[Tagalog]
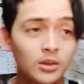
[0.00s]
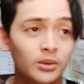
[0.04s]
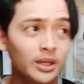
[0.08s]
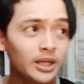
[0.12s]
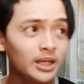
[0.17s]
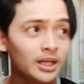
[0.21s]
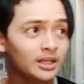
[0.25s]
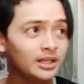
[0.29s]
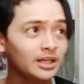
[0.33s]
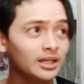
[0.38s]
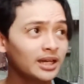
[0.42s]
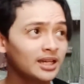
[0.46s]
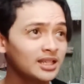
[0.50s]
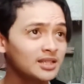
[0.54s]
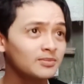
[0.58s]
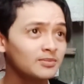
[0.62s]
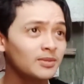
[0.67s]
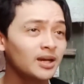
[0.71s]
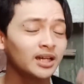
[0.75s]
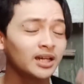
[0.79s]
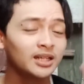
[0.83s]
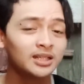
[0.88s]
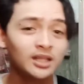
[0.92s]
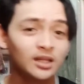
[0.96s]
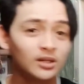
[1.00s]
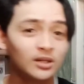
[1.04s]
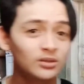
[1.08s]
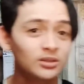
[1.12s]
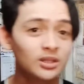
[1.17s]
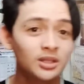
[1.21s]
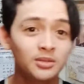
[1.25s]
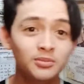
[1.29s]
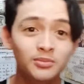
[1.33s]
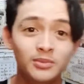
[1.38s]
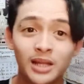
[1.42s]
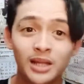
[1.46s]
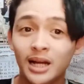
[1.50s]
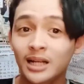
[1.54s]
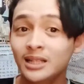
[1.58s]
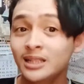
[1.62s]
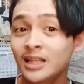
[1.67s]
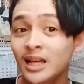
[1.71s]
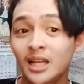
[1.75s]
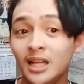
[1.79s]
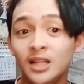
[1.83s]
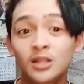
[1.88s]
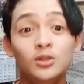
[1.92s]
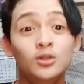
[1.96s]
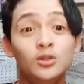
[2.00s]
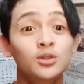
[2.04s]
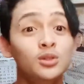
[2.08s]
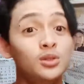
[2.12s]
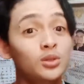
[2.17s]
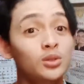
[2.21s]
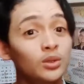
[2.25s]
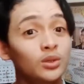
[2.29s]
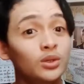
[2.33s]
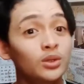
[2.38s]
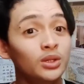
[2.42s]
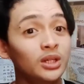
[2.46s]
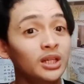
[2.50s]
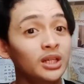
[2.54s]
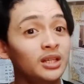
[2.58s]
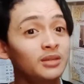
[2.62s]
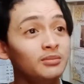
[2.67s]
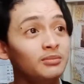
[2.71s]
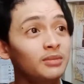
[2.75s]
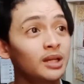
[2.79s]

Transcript: bakit ako nag-vlog? Dahil gusto ko rin matuto